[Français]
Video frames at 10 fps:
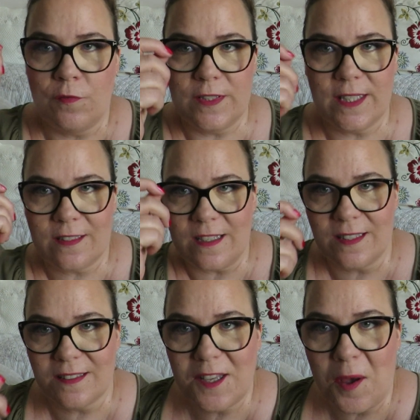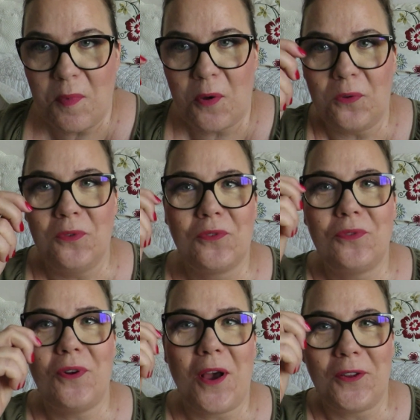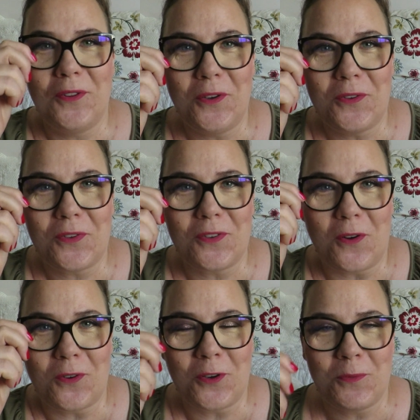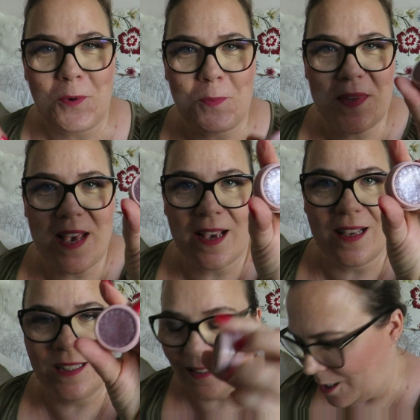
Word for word: je vais vous dire très sincèrement, une couleur neutre dans le creux de paupière et